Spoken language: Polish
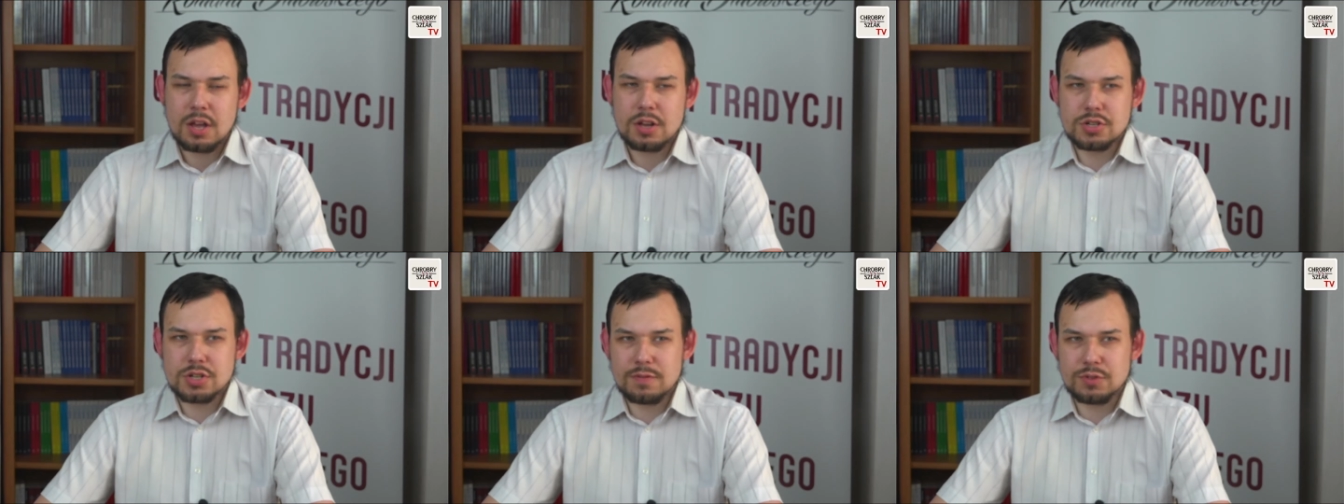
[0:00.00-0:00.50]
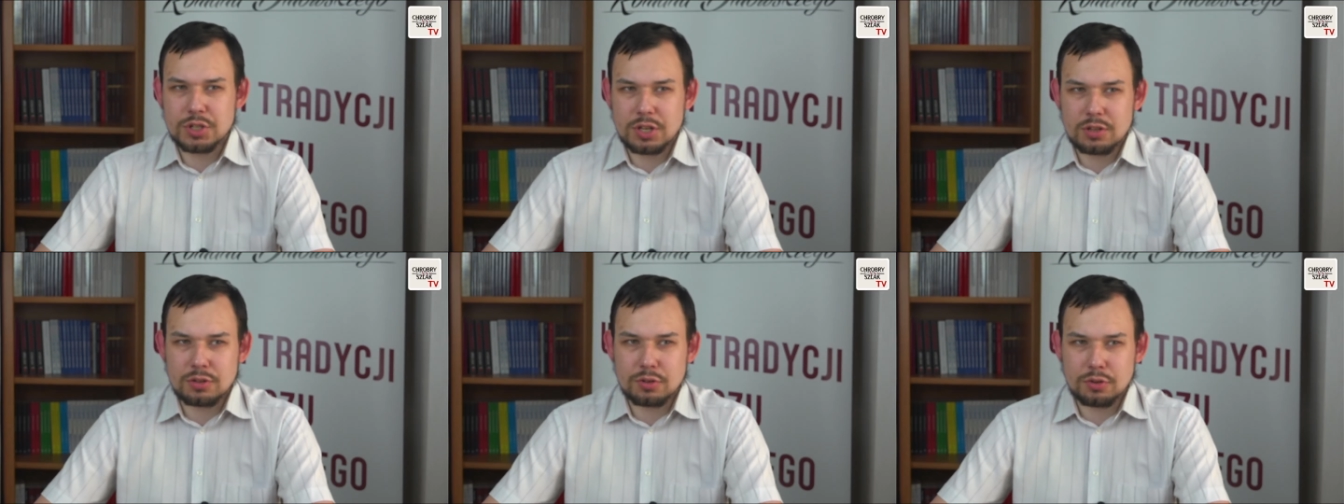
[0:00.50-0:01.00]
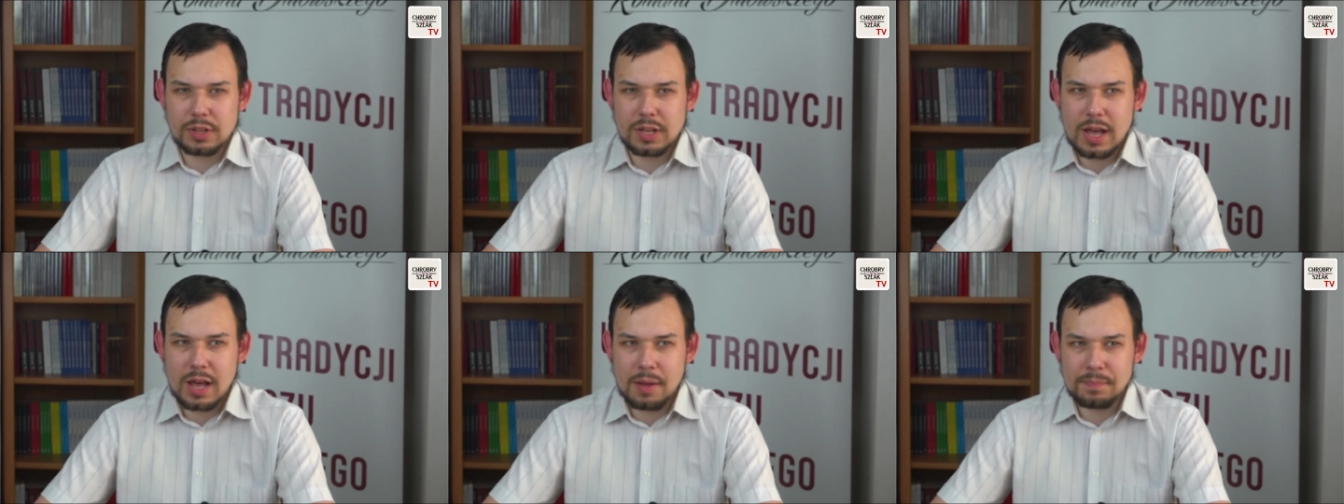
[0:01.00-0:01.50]
że wzięto
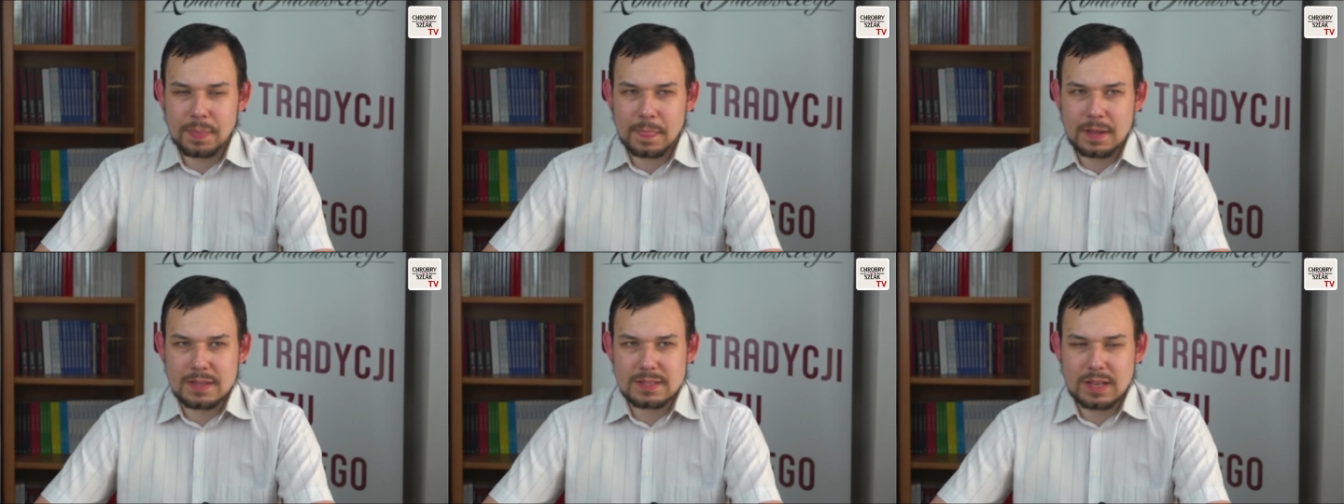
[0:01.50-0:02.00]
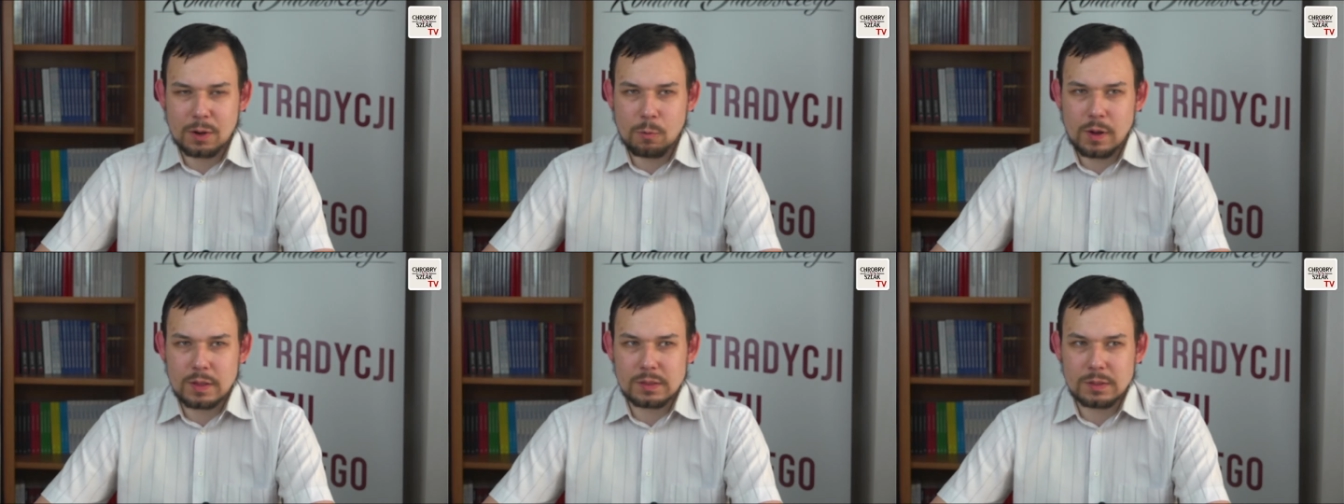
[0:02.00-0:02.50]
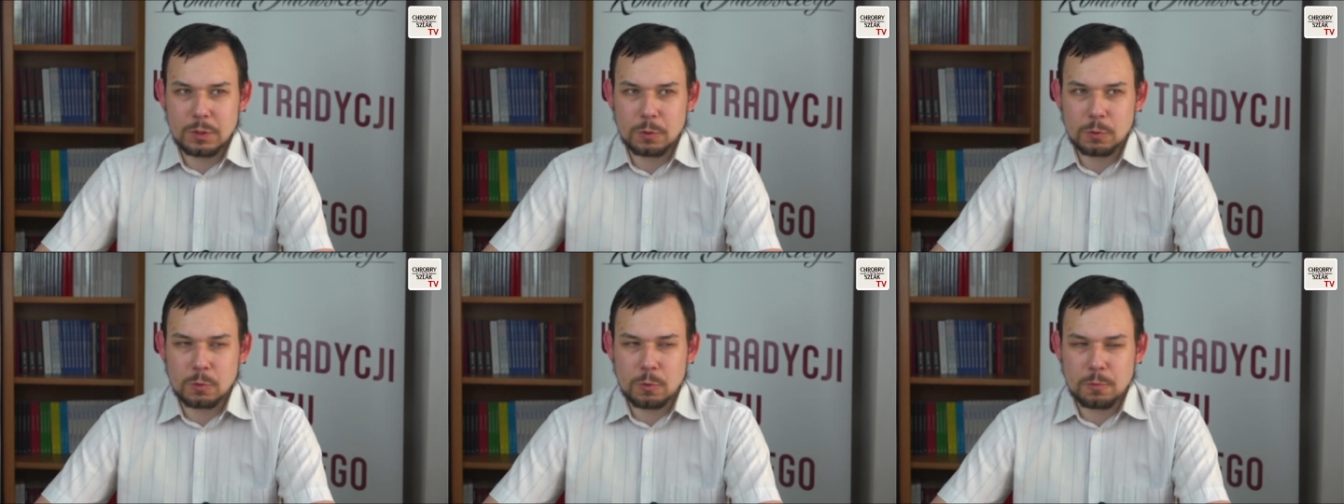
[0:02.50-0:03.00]
na
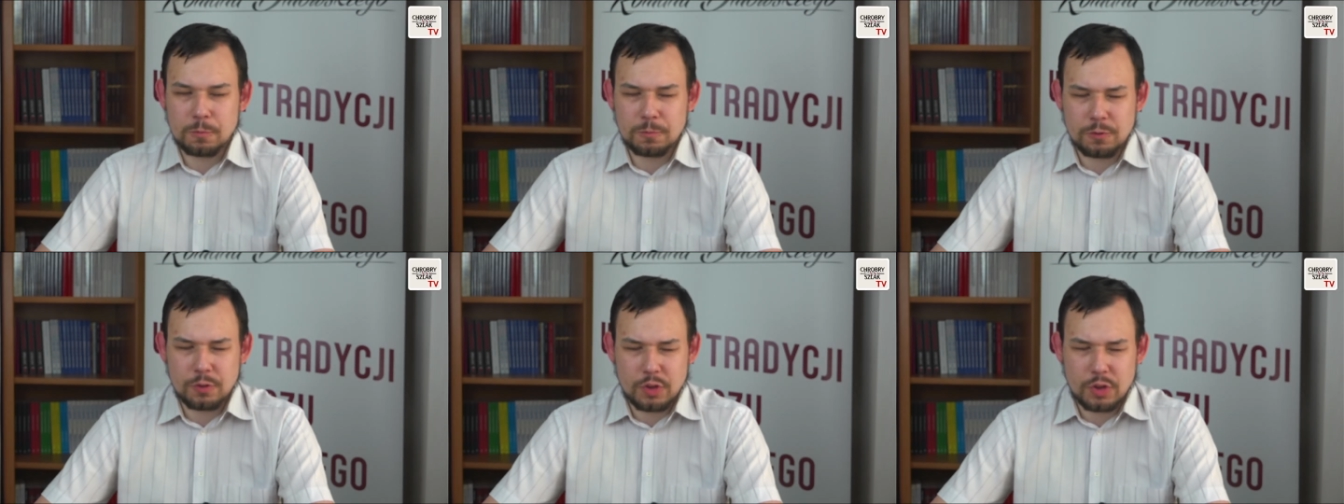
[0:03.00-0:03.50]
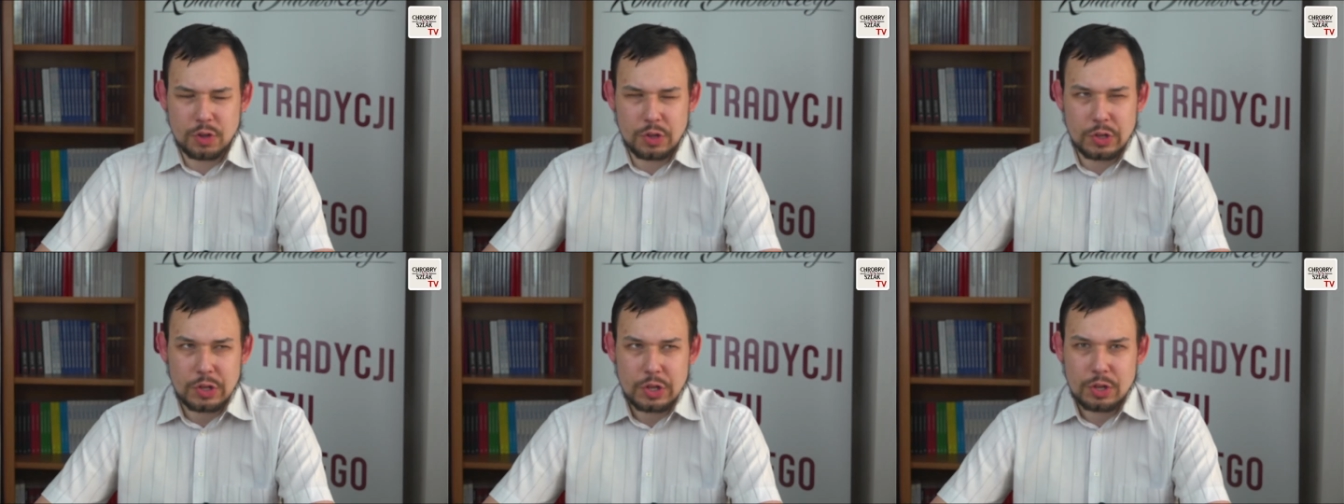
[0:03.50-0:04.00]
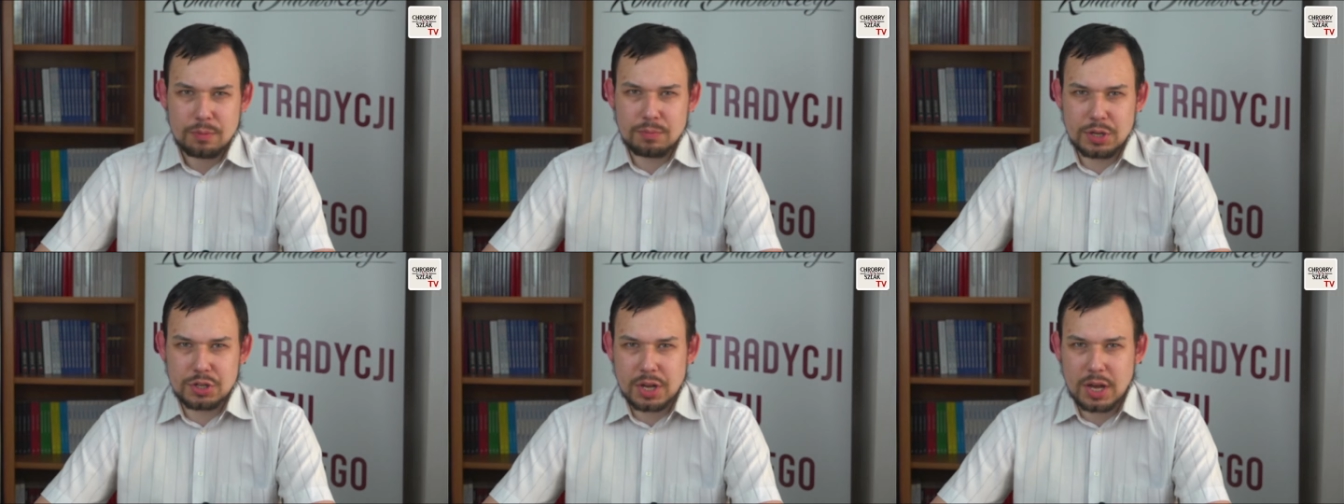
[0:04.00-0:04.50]
zakładników
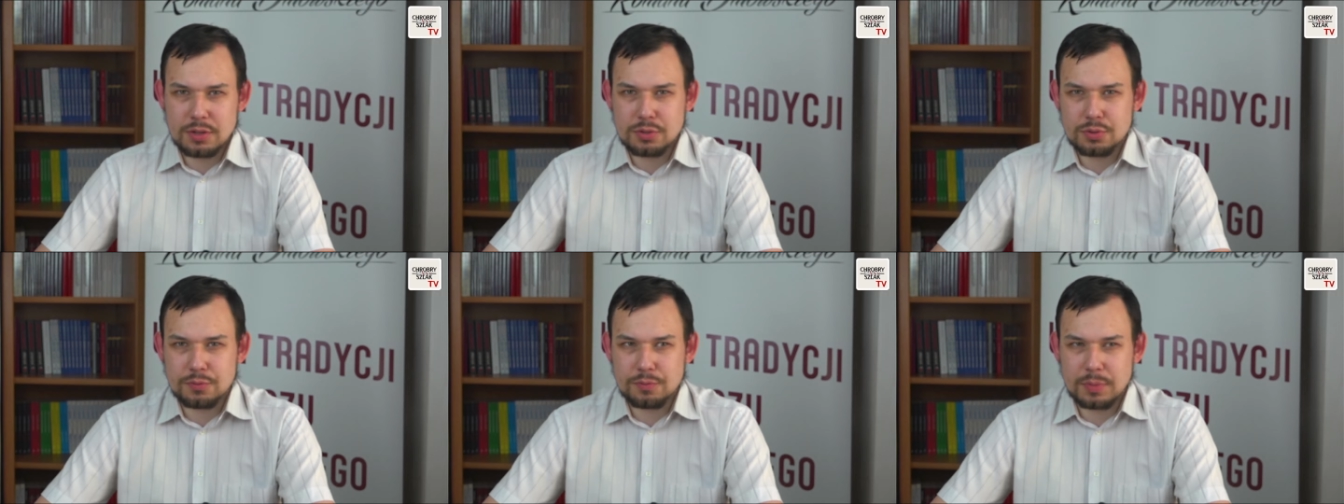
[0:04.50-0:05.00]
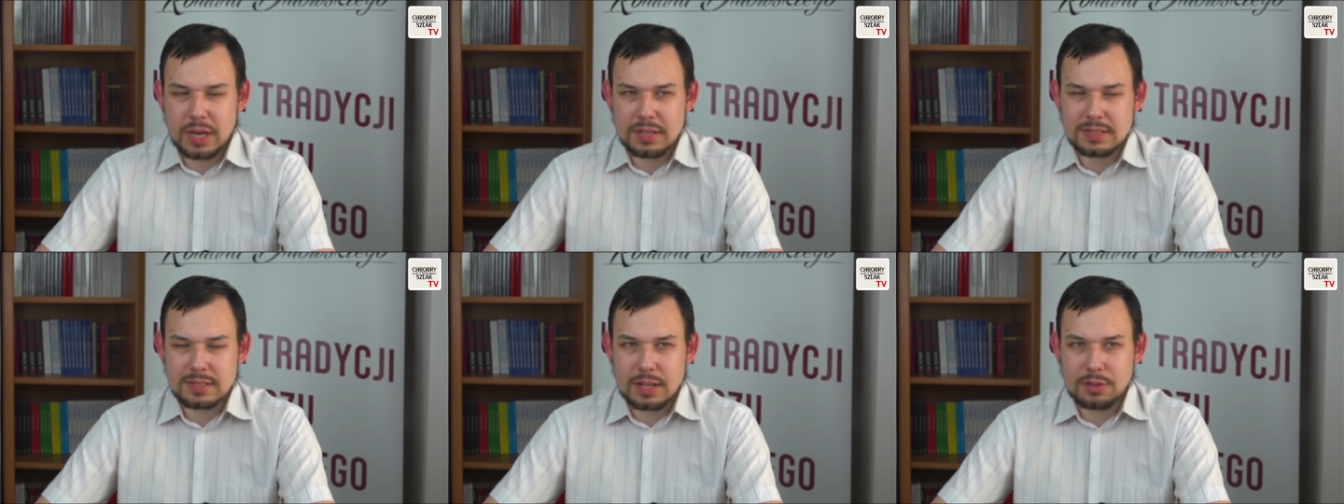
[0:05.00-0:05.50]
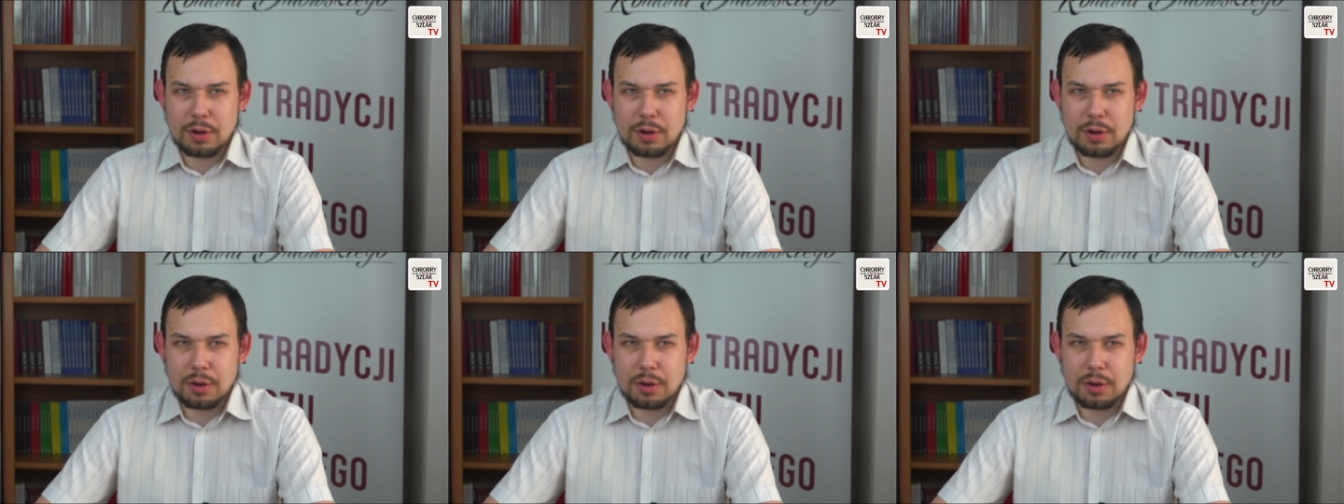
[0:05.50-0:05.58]
mieszkańców miasta.